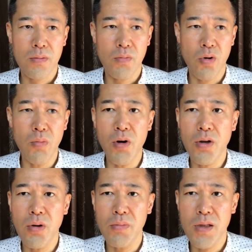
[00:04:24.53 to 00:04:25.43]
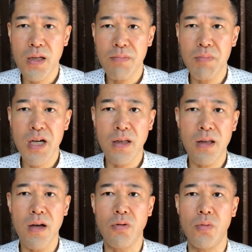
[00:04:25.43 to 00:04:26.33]
う思い込みで味方
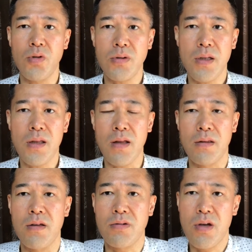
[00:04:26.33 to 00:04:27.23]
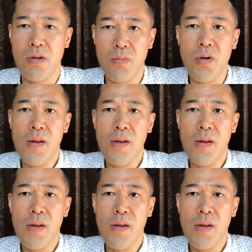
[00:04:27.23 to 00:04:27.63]
やと思ってたんですけども、